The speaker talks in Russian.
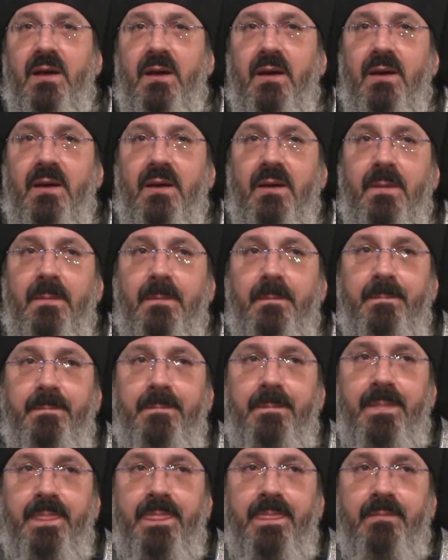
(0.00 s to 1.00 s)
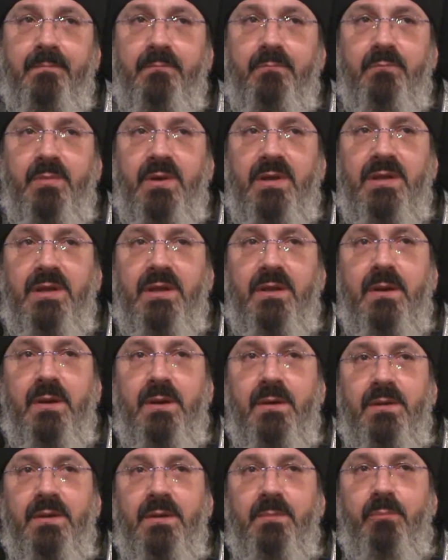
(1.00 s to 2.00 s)
э, мы не,
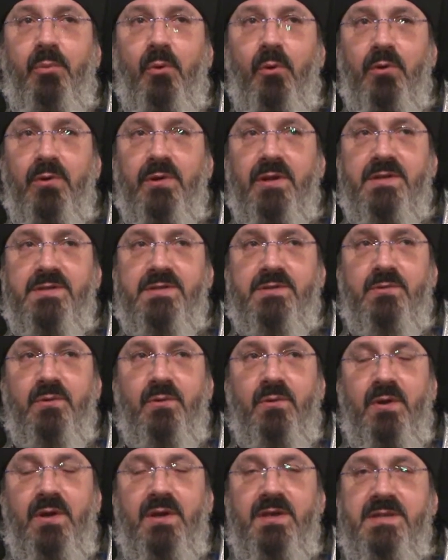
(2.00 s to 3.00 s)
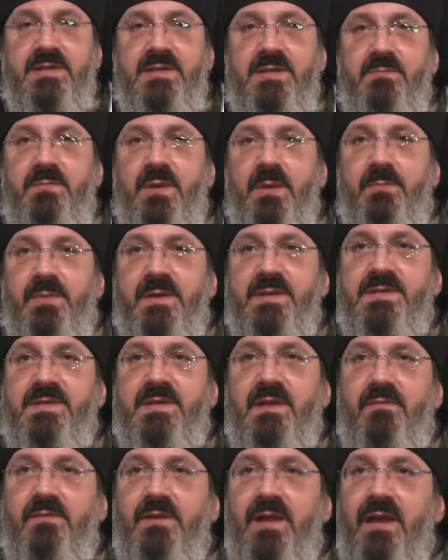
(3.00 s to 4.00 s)
не полностью себе
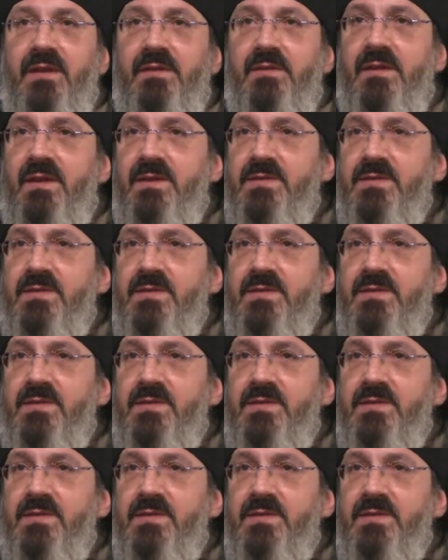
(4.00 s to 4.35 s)
представляем,